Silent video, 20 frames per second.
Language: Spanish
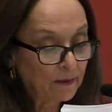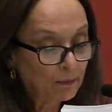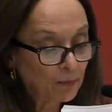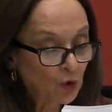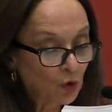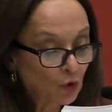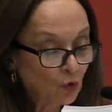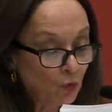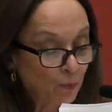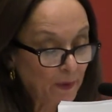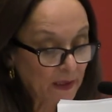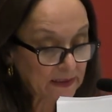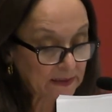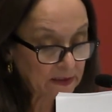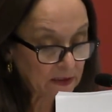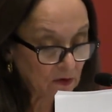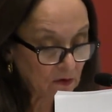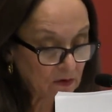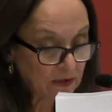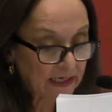
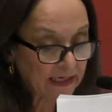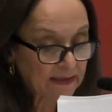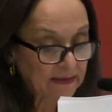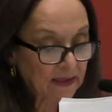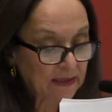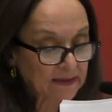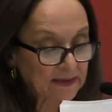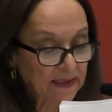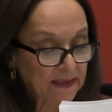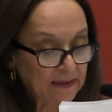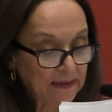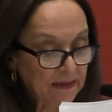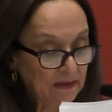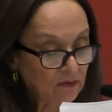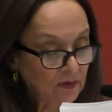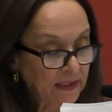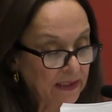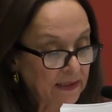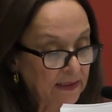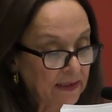preocupación que ha
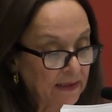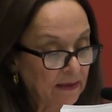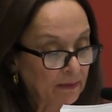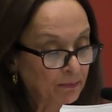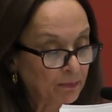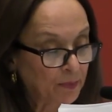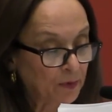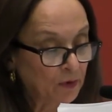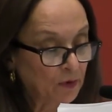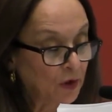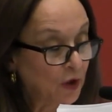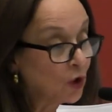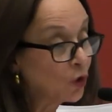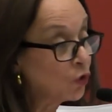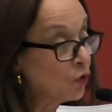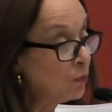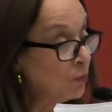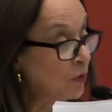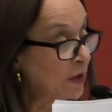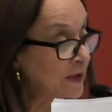trascendido en el tiempo
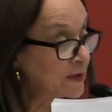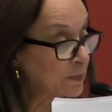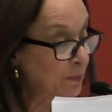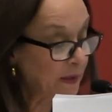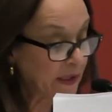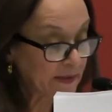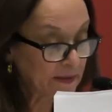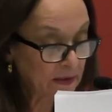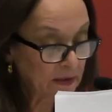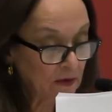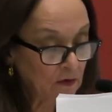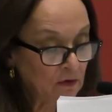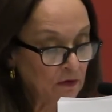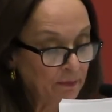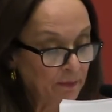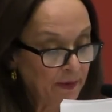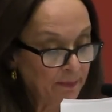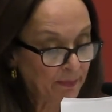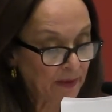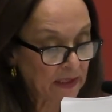como
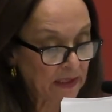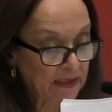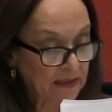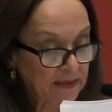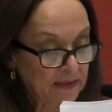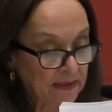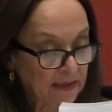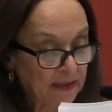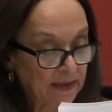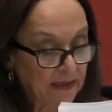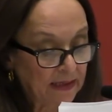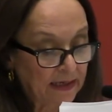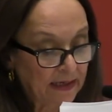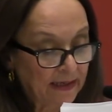expresión, me parece,